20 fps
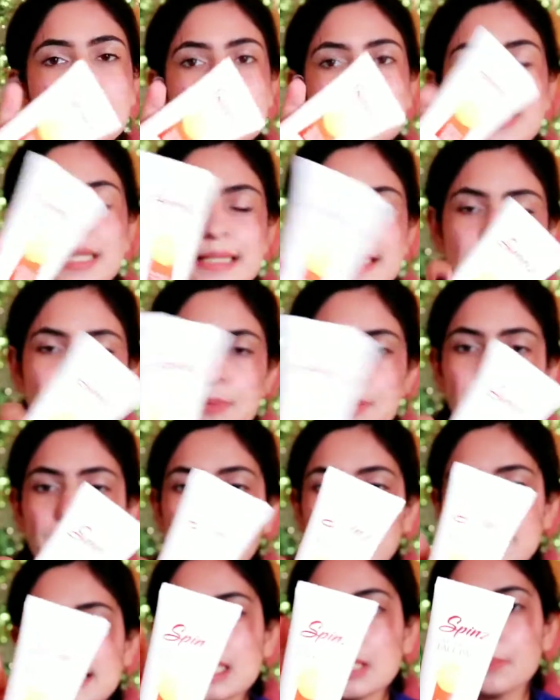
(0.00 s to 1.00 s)
सो गाइज सबसे
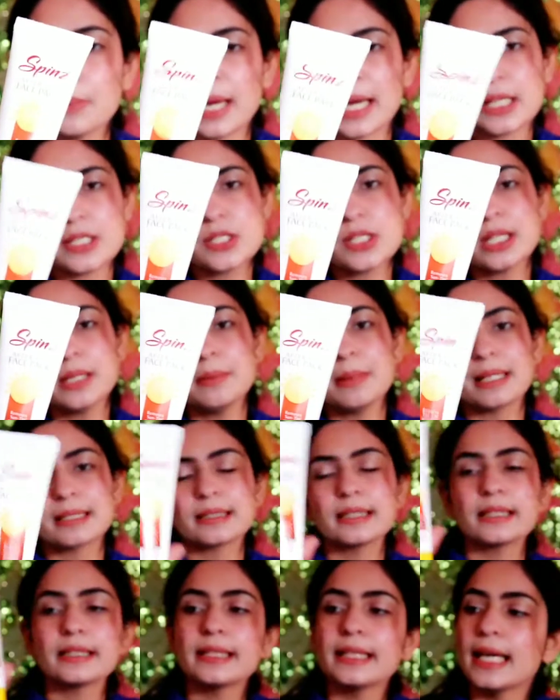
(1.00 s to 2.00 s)
पहले इसकी पैकेजिंग की बात
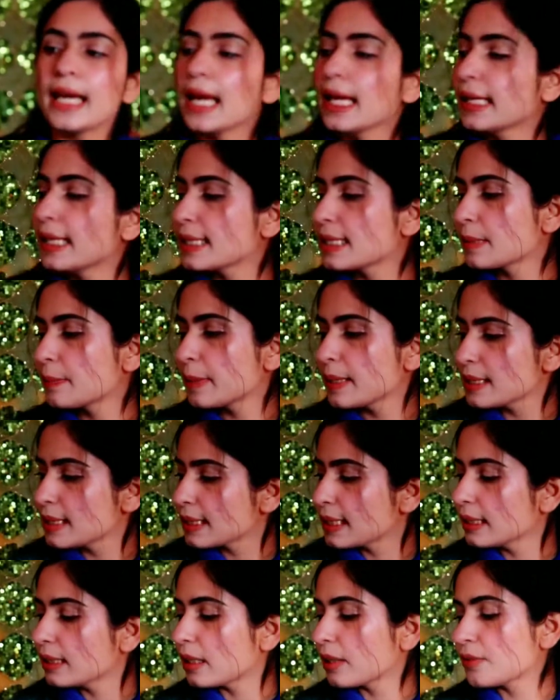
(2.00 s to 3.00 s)
करते हैं ये
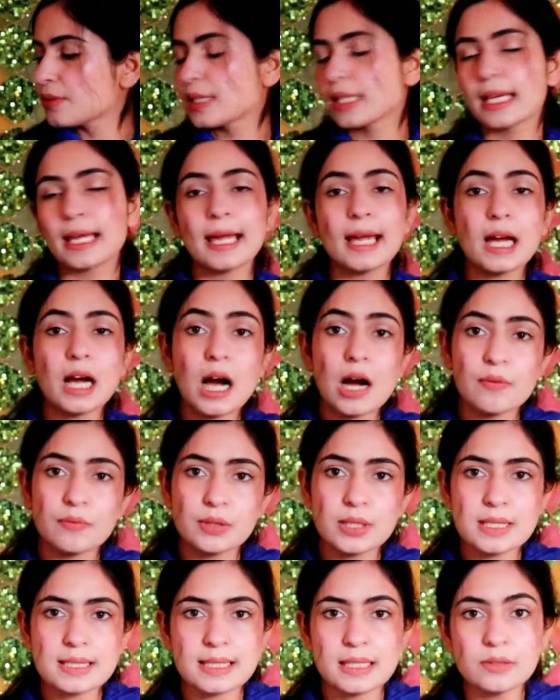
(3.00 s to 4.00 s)
स्पिन्स की तरफ से है
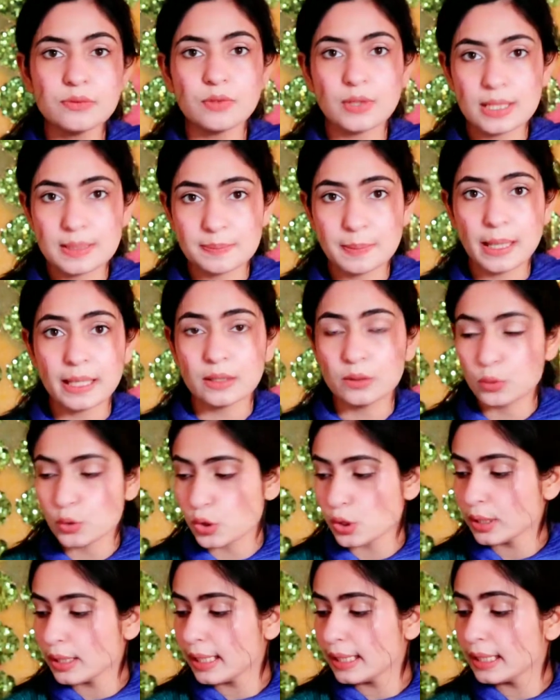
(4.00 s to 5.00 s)
आफ्टर सन फेस पैक
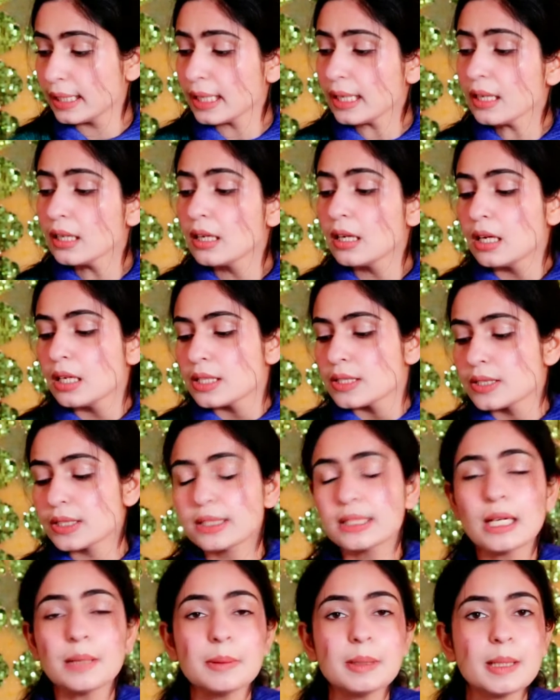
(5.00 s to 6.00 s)
लोशन है ये
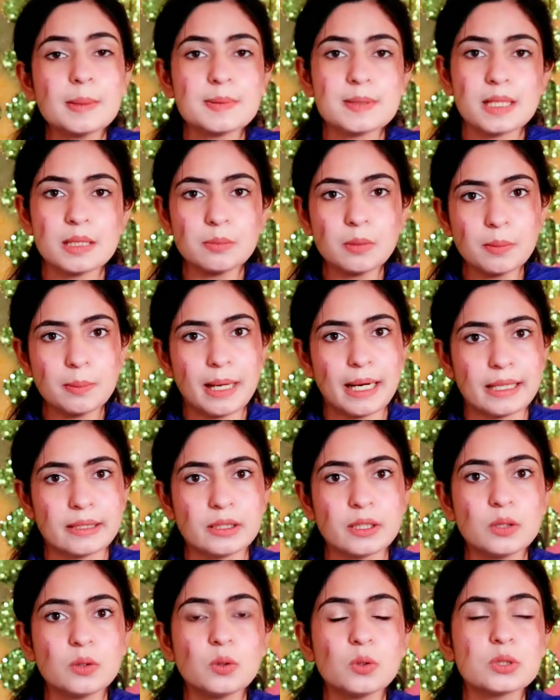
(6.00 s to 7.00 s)
जितना भी आप सन में
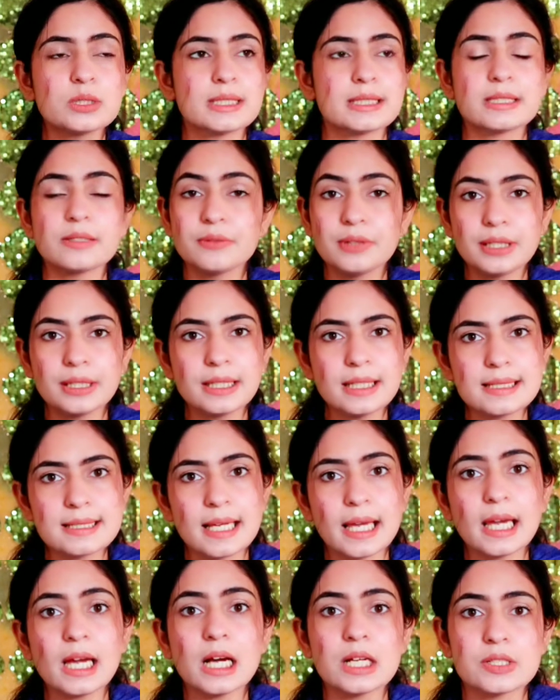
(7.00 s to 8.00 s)
बैठते हो जैसे
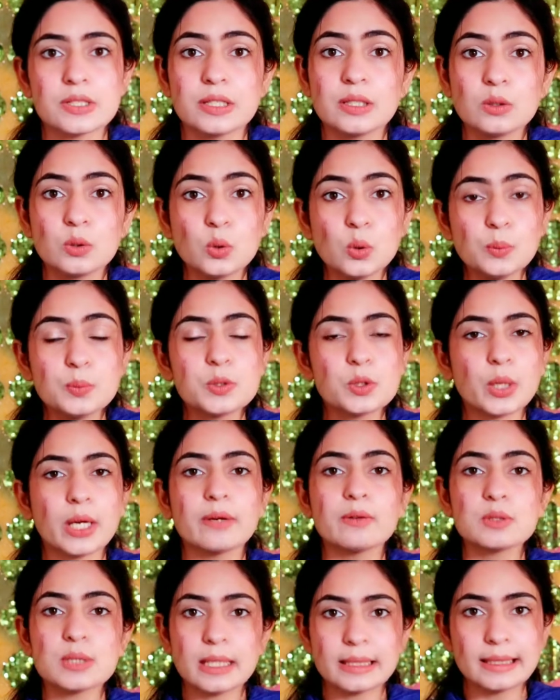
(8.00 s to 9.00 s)
विंटर्स हैं आजकल धूप जो
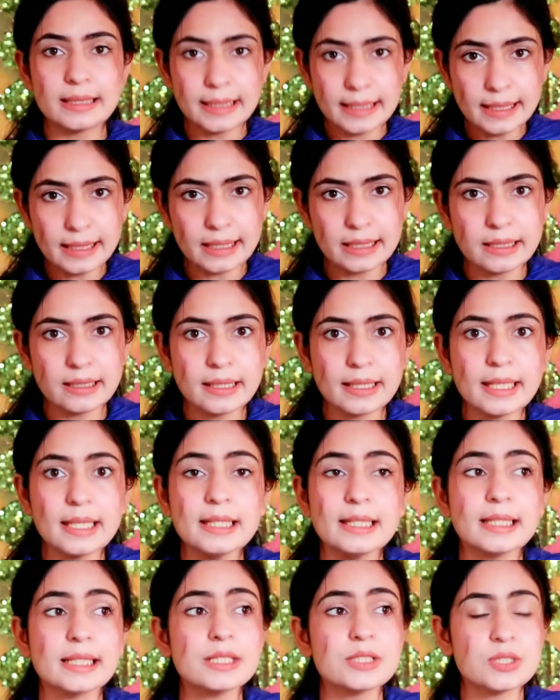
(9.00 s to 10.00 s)
है वो ज़्यादा नहीं निकल रही
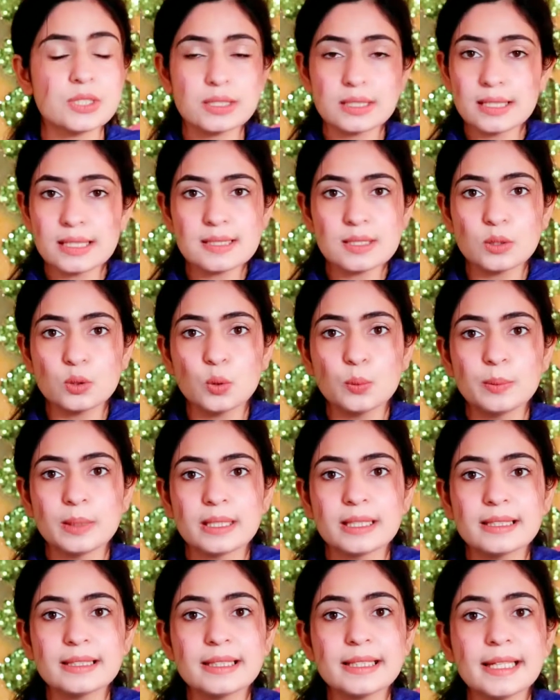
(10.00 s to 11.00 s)
है लेकिन जिस तरह से धूप
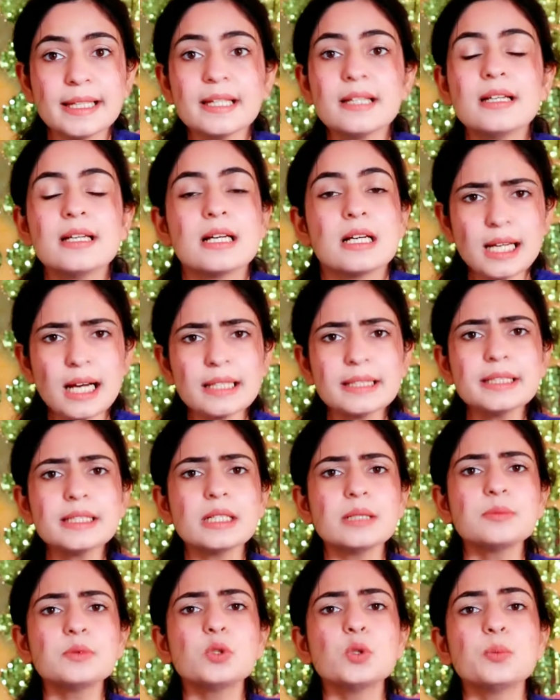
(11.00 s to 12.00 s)
निकलती है साथ ही
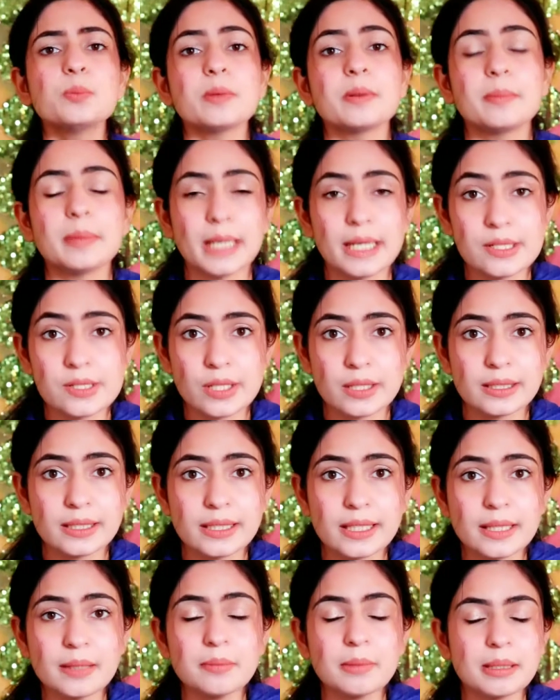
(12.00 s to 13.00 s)
हम धूप में बैठ
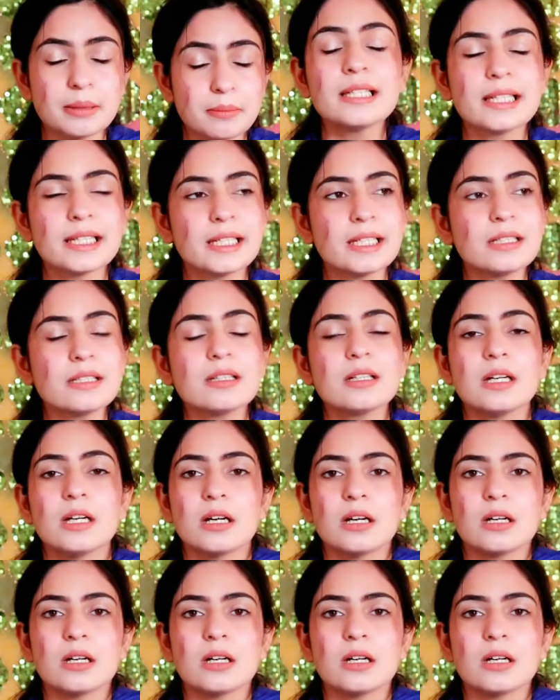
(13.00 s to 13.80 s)
जाते हैं मैं लेकिन आ,